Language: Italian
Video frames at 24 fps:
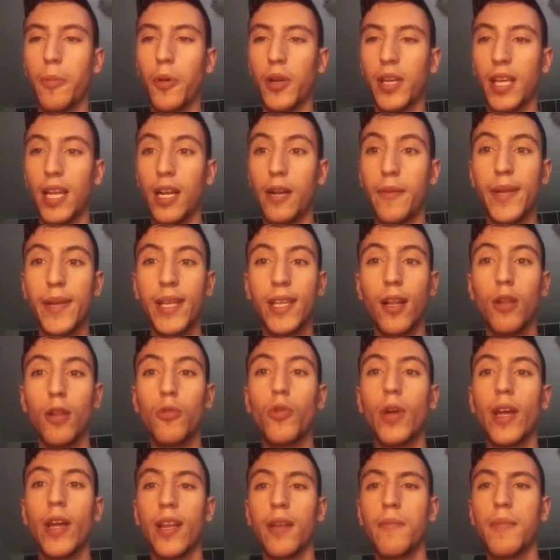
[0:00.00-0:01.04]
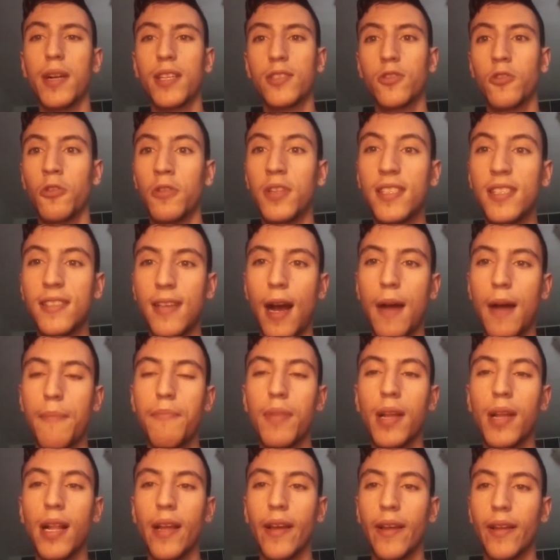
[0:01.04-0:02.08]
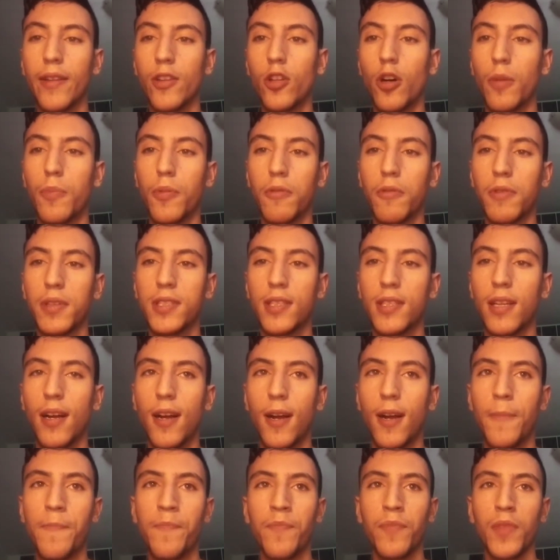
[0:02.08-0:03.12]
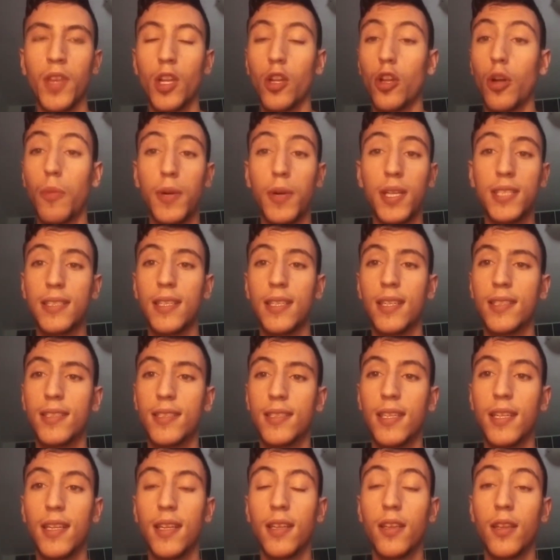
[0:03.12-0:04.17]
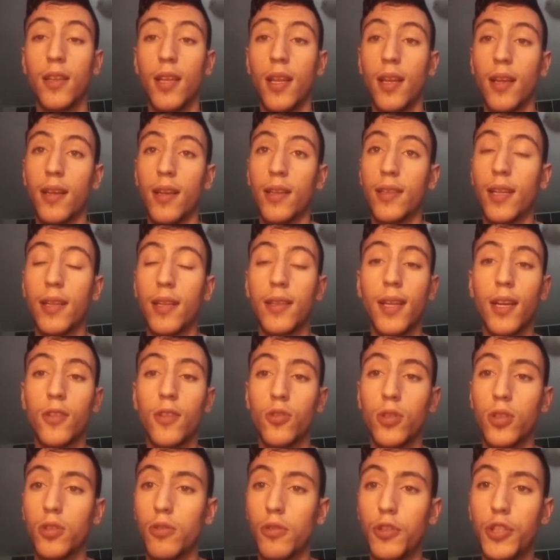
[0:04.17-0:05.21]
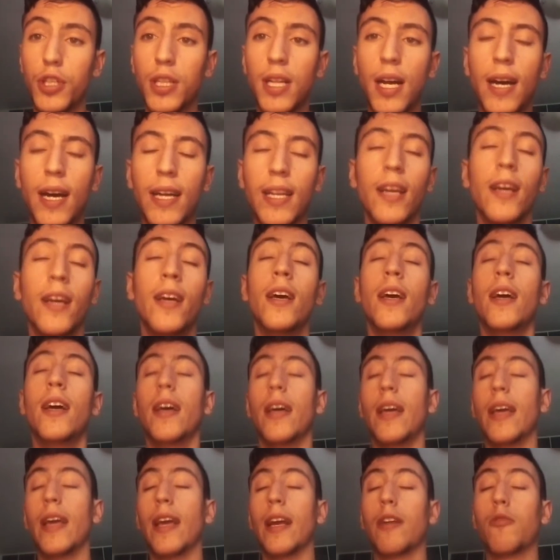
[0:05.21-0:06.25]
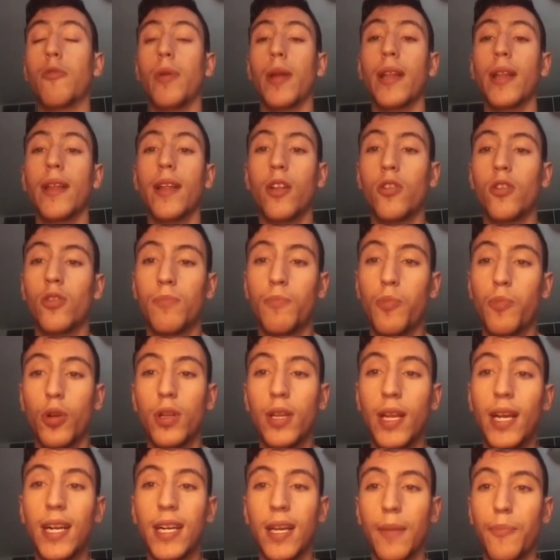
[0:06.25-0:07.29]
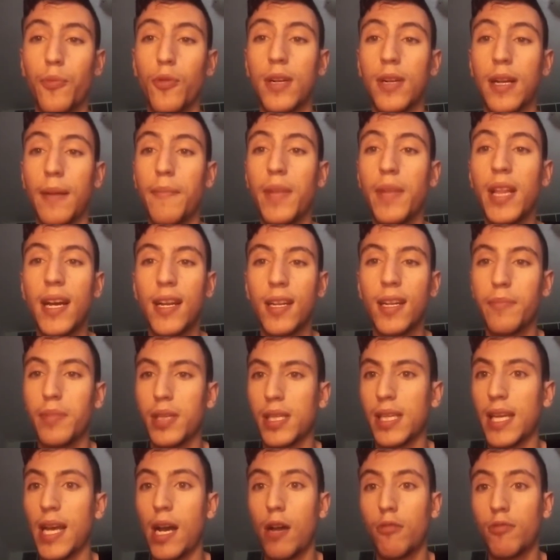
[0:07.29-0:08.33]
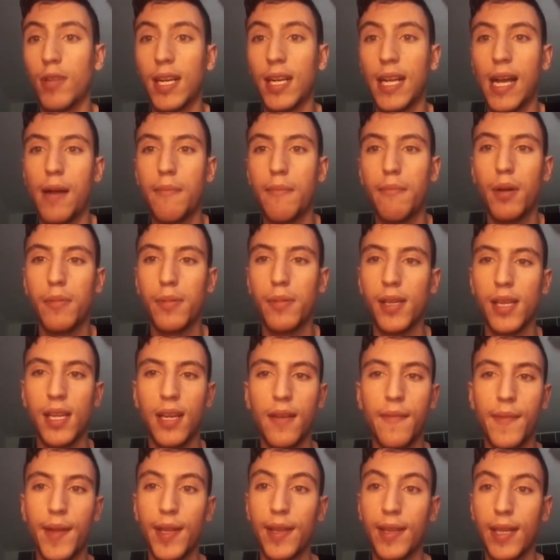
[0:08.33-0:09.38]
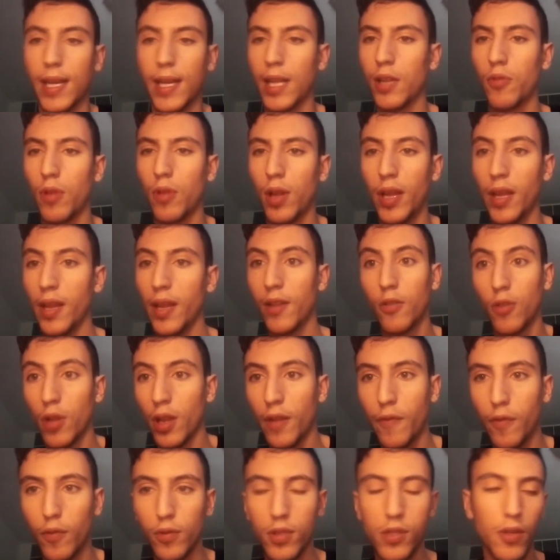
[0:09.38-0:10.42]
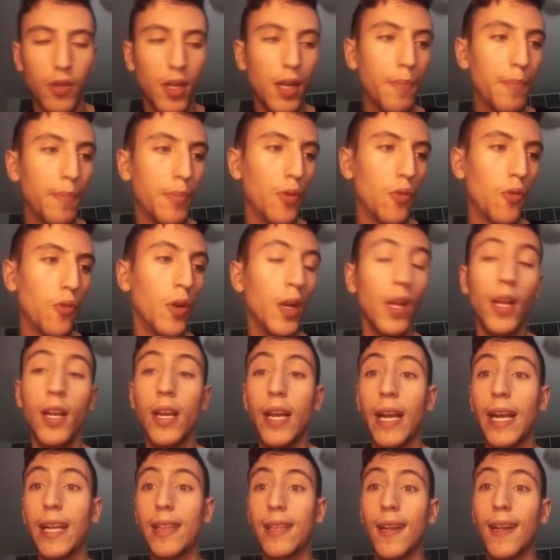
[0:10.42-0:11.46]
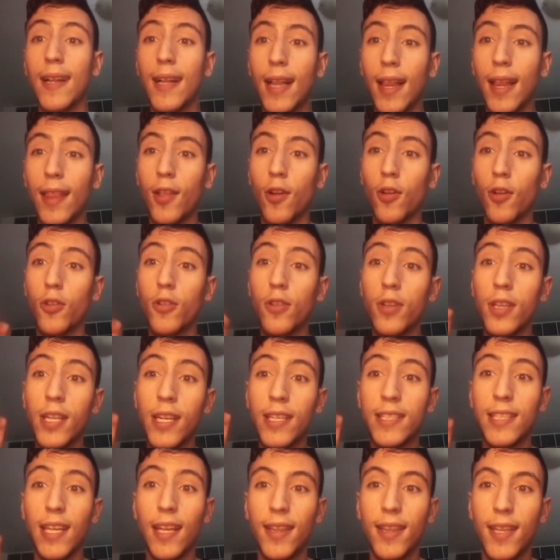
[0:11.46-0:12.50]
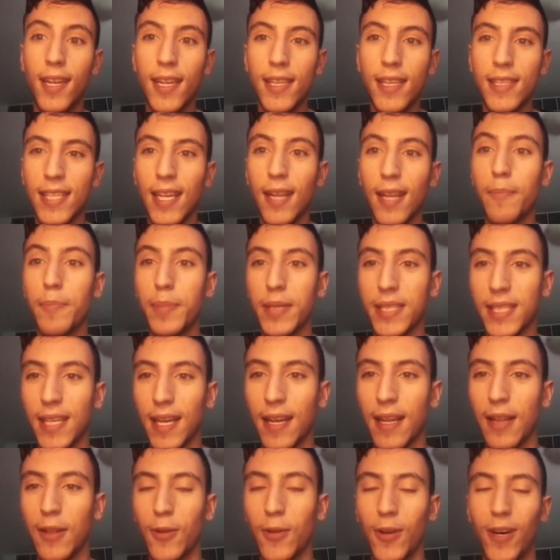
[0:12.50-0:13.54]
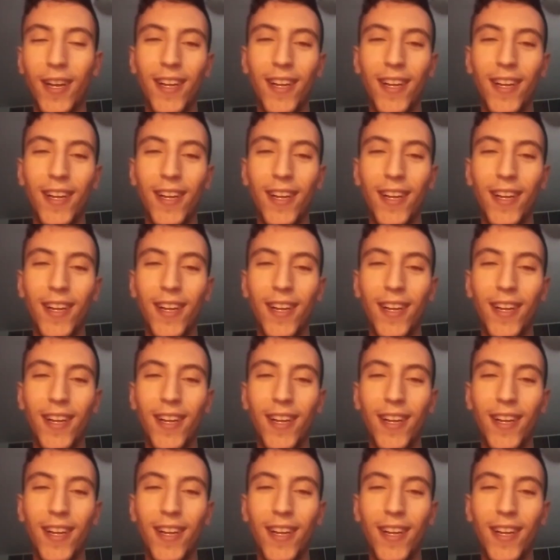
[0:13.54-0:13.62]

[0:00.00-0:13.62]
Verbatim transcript: poi chiaramente lui è rimasto disabile dopo, questa, dopo essersi eh, tentato di suicidare e quindi non può neanche più camminare perché ha una gamba praticamente che non gli, non gli funziona più e tra l'altro non gli si addrizza il pisello.